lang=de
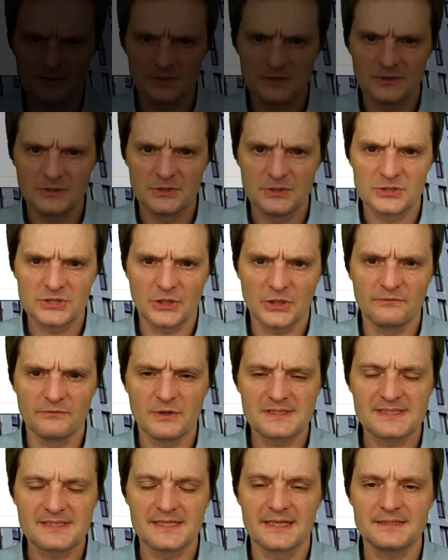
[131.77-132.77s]
Schauen wir uns
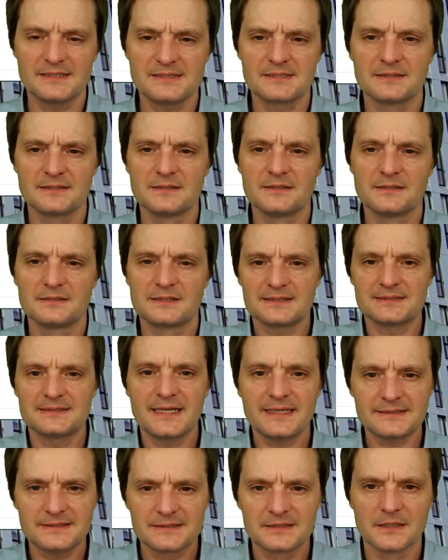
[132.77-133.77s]
jetzt das
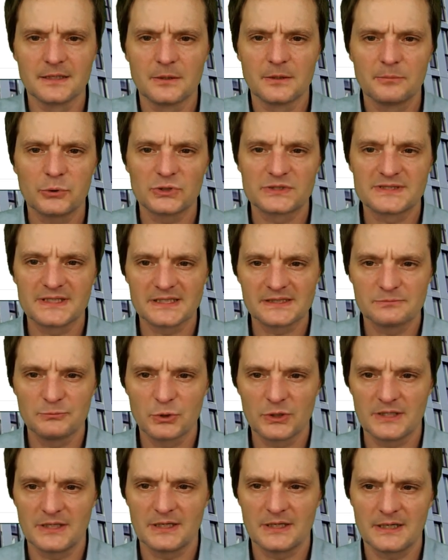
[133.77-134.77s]
nächste
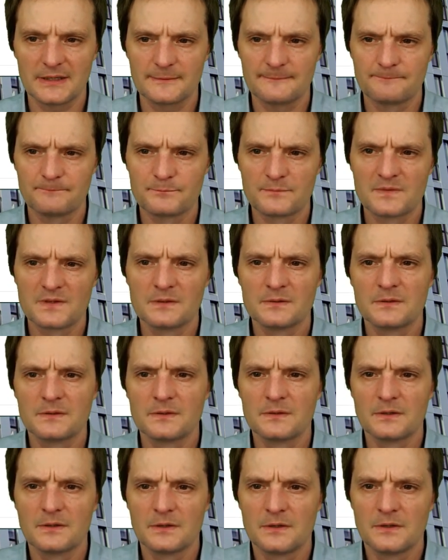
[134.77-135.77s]
Prozessmodell an.
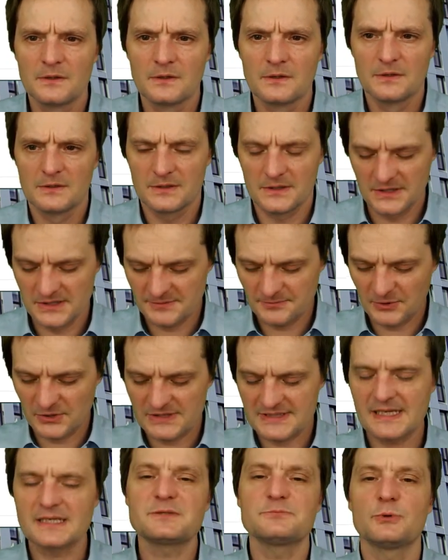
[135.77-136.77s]
Dieses
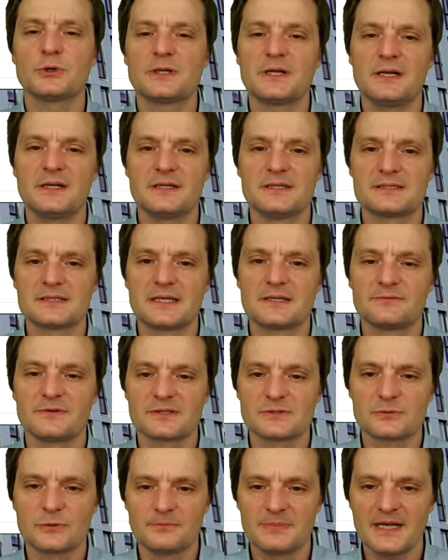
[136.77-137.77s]
Prozessmodell ist etwas
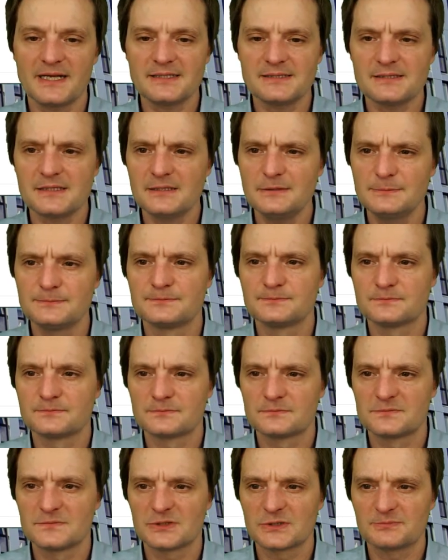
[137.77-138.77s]
komplexer.
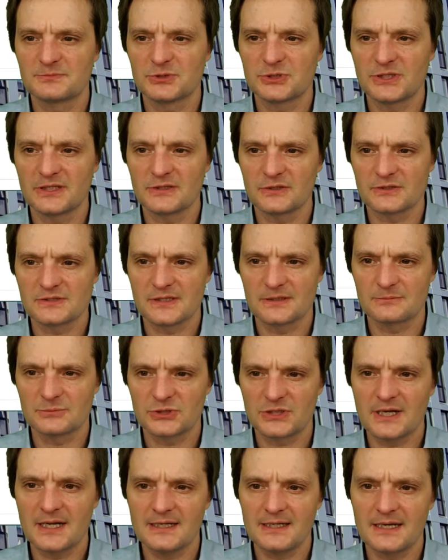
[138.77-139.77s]
Es besteht aus einem
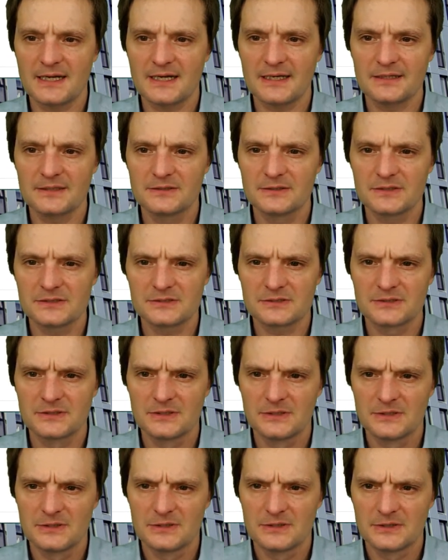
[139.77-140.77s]
Startereignis.
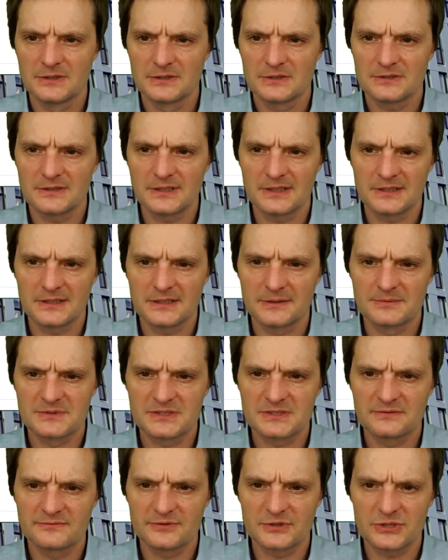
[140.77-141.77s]
Dann gibt es
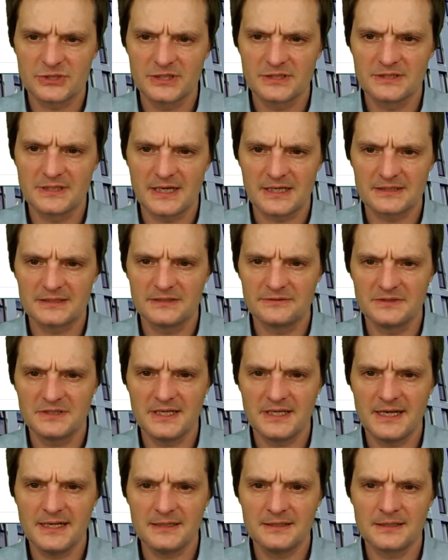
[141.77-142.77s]
verschiedene
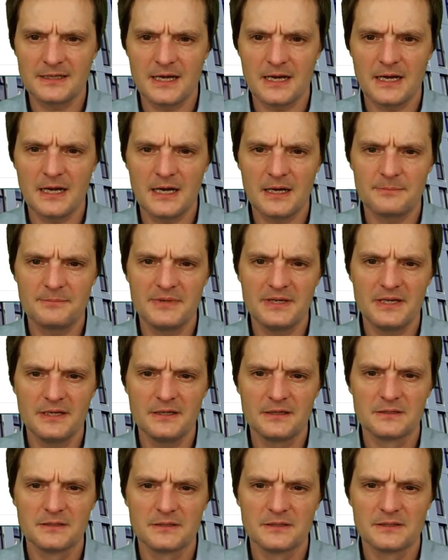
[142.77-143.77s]
Aktivitäten A, B,
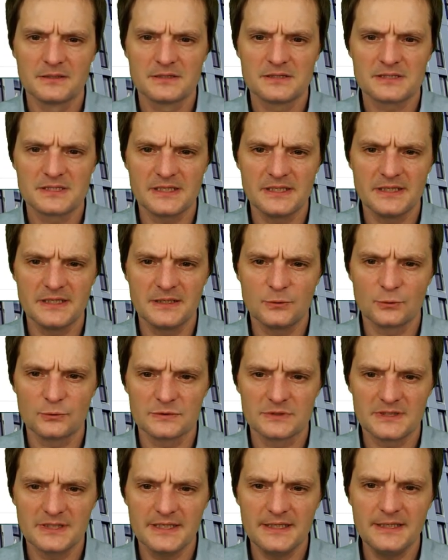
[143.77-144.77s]
C
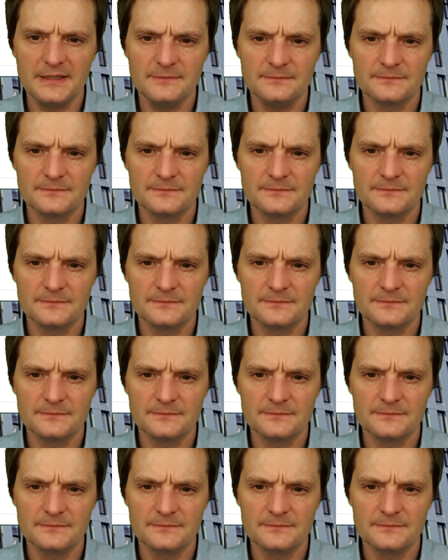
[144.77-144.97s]
und D,